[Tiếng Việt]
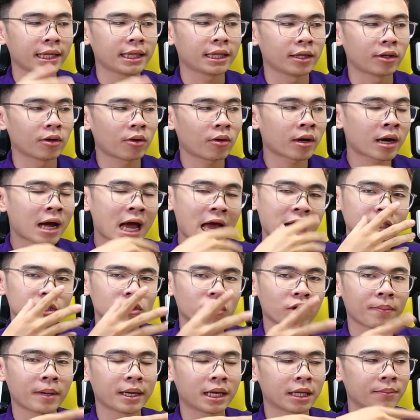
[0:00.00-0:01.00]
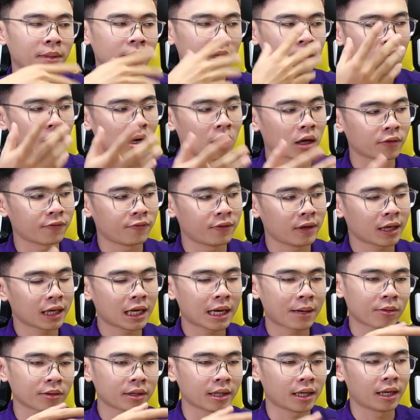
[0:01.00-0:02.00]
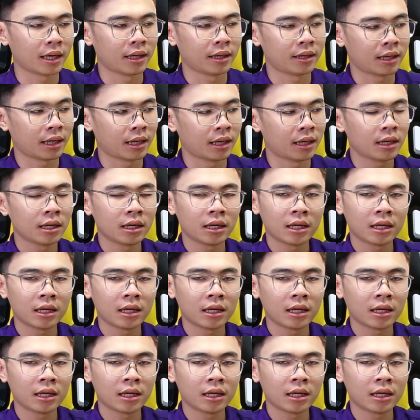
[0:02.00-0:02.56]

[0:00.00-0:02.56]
ấy thì nó khác so với màn hình bình thường vì anh em có thể này